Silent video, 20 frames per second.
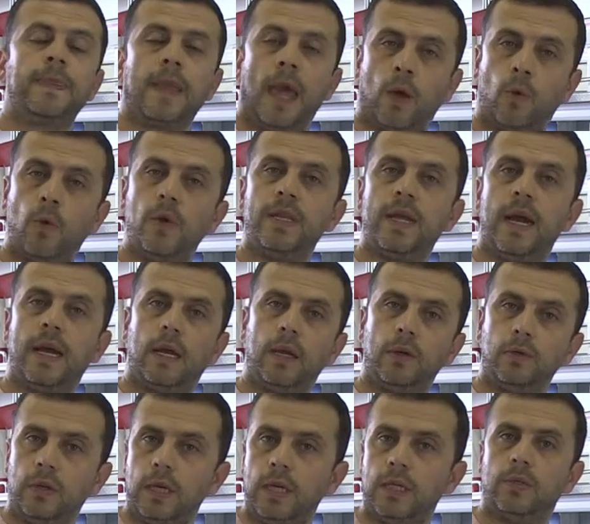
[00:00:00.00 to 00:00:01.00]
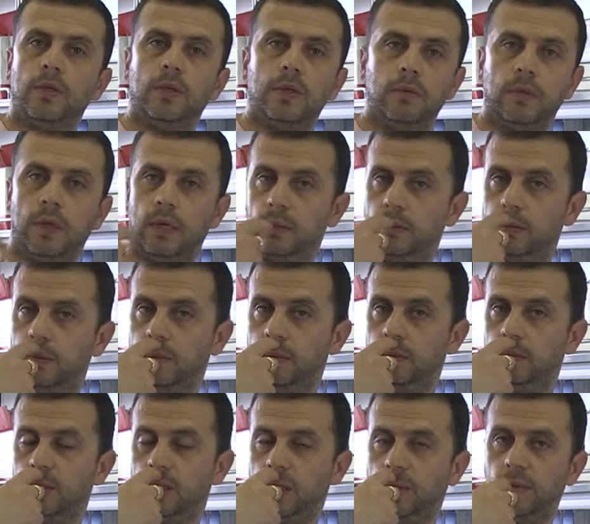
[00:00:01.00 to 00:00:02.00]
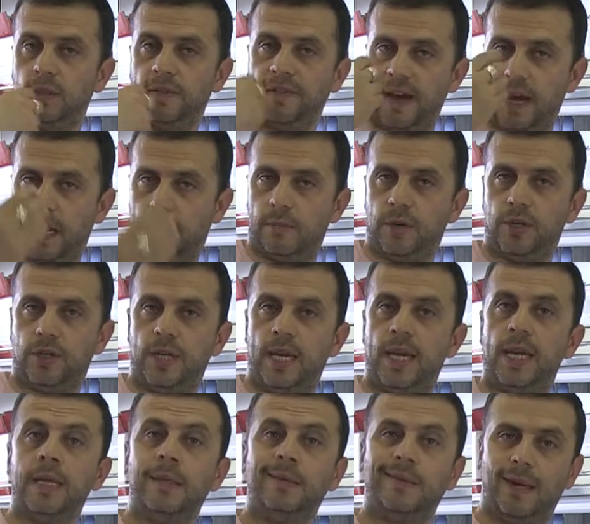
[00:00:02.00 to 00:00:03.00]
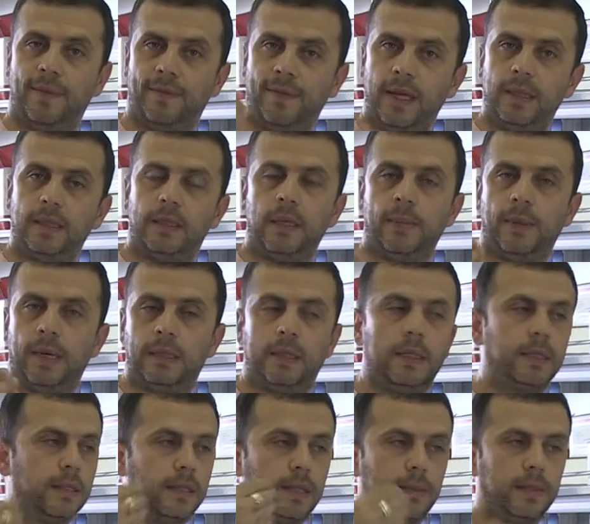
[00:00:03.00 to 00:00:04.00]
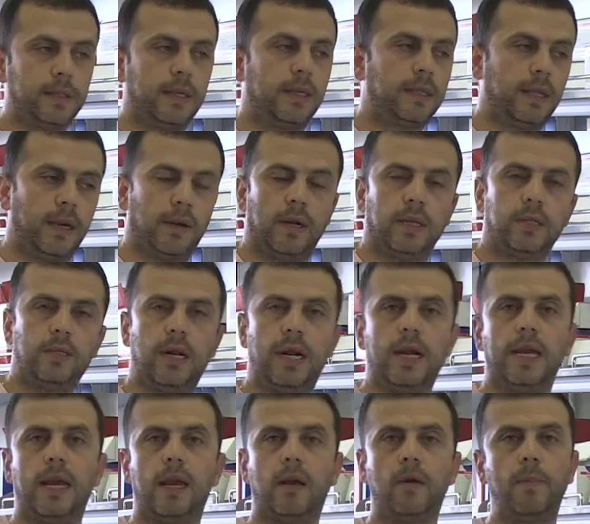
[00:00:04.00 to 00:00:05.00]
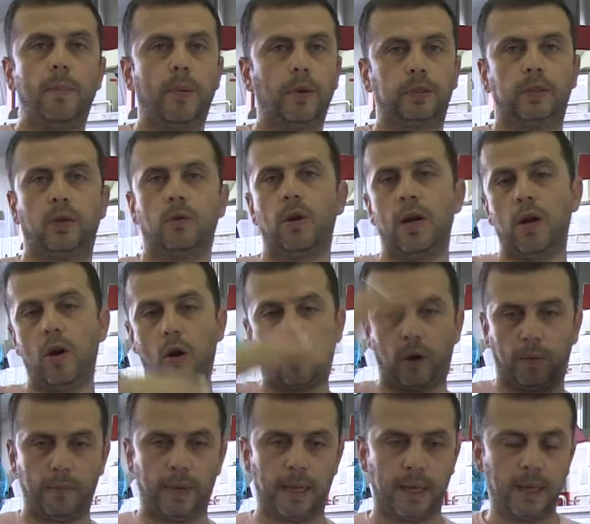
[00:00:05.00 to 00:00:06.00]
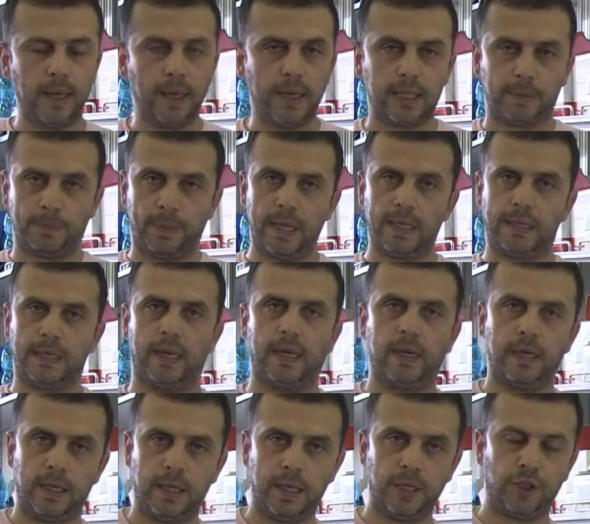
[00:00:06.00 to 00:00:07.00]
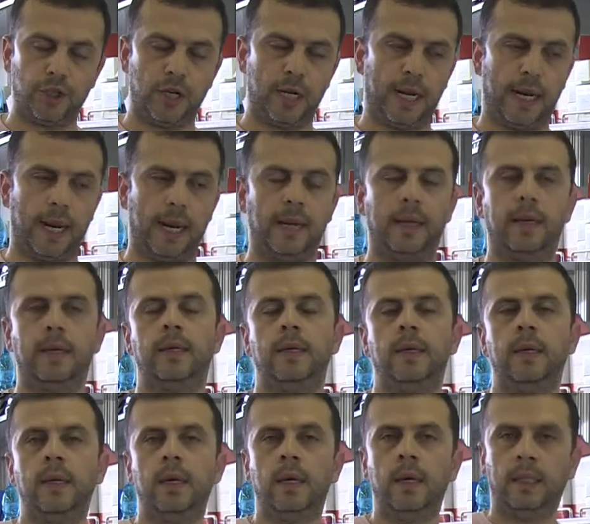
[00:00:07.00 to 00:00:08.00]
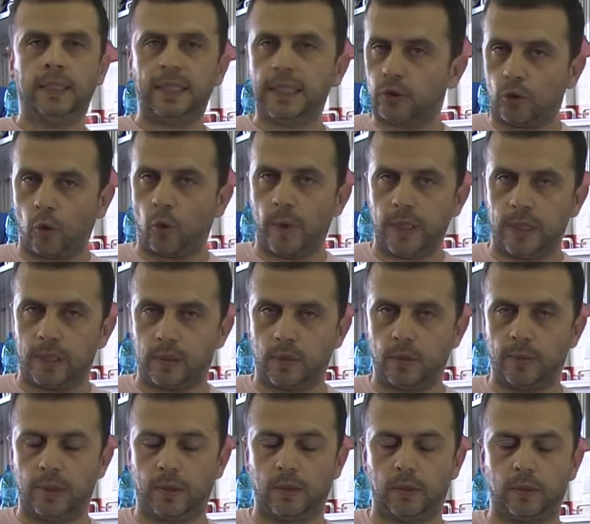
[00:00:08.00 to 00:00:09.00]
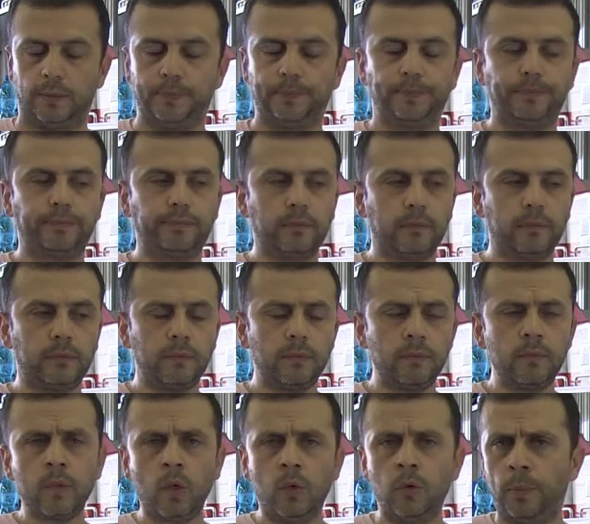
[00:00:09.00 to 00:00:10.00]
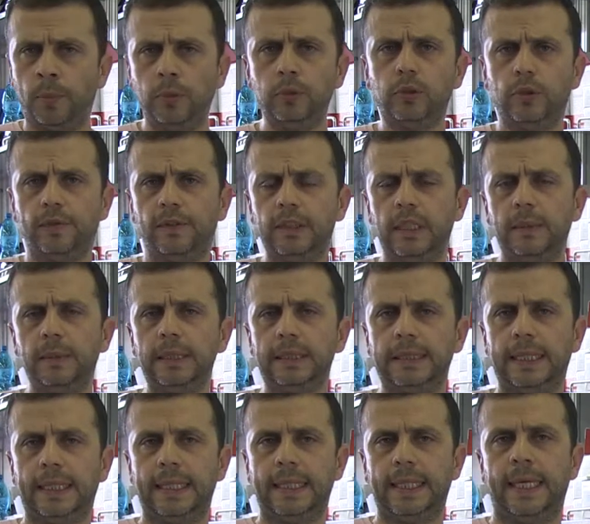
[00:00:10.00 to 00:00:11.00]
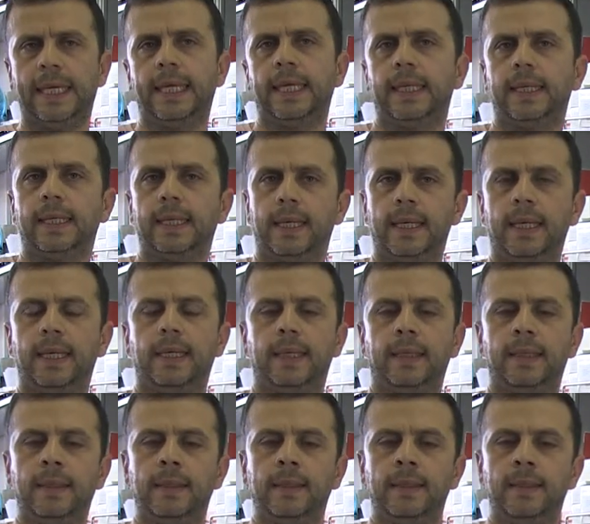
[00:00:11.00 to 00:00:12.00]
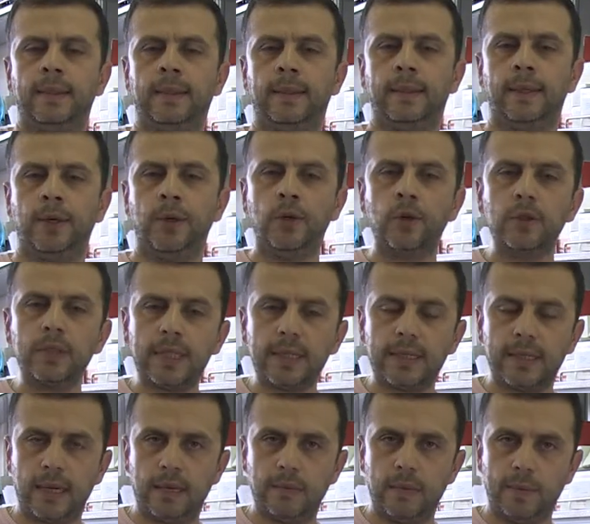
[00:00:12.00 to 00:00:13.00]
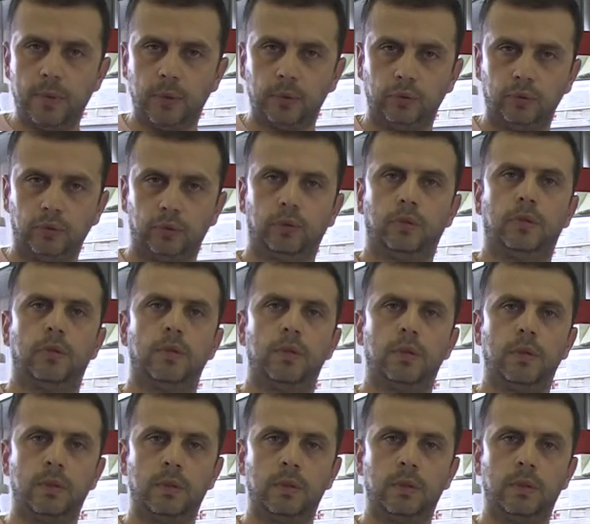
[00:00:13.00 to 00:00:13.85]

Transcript: e quindi anche l'utilizzo di una di, diciamo, di farmaci e interventi da parte del Sistema Sanitario Nazionale che comportano un'enorme spesa in generale. Detto questo però, un punto fondamentale è che non si sarebbe potuto